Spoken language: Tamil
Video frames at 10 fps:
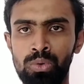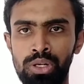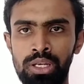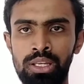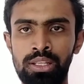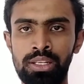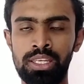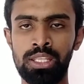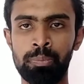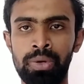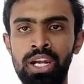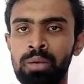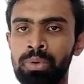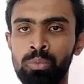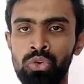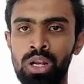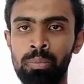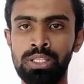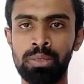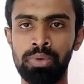ஒரு நீங்கள் இந்த பேரன்மை
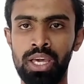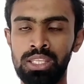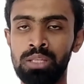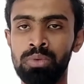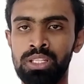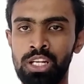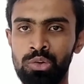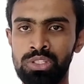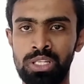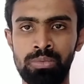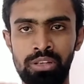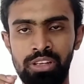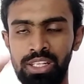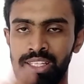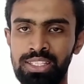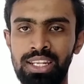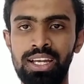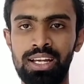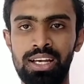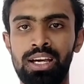மூவிலாம் பார்த்துருப்பீங்க அந்த மாதிரியான ஒரு ஜெயம் ரவியை நீங்கள் இதில்
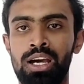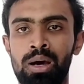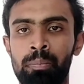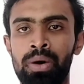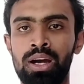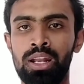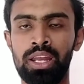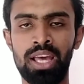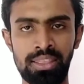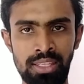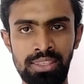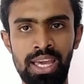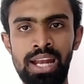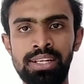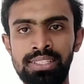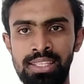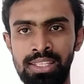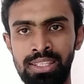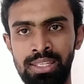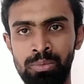பார்க்கலாம் ஏன்னா அந்தந்த ஆக்ட்ரஸ்
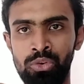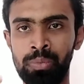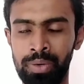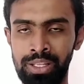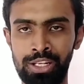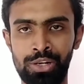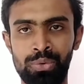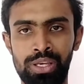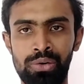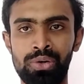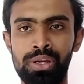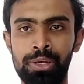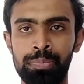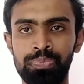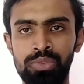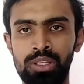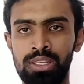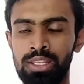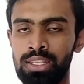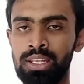அந்தந்த மூவி பண்ணியிருக்கக்கூடிய ஒரு
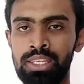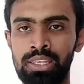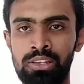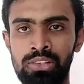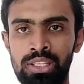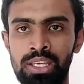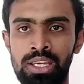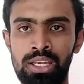இதில் தான் நீங்கள் இதில் வந்து